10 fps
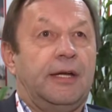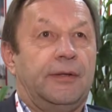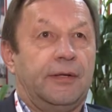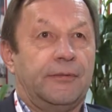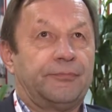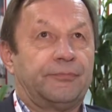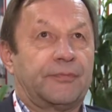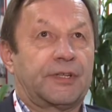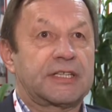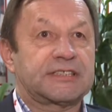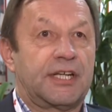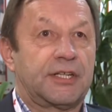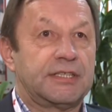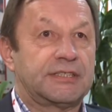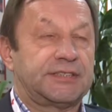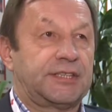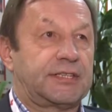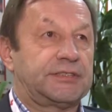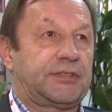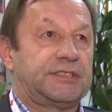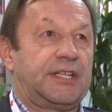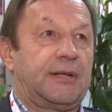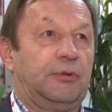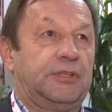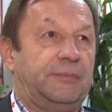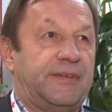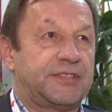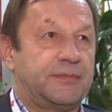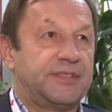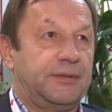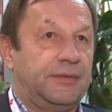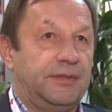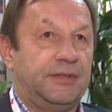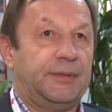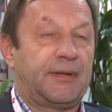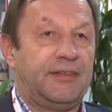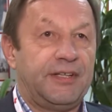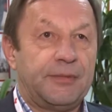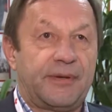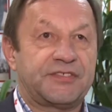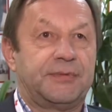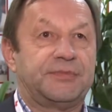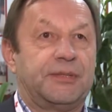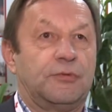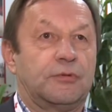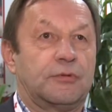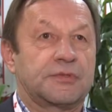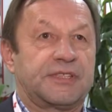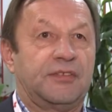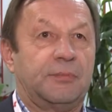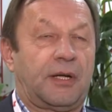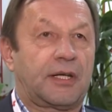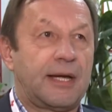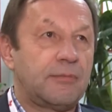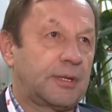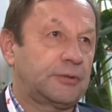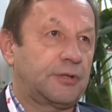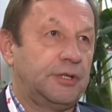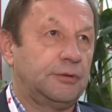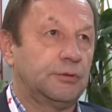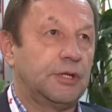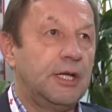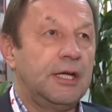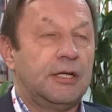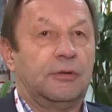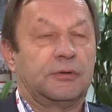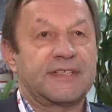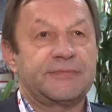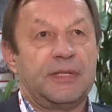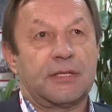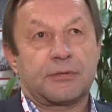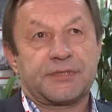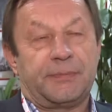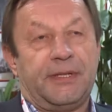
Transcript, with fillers: Эм, городская организация Красного Креста работает по всем тем э, направлениям, по всем тем уставным программам, которые идут у нас в Беларуси.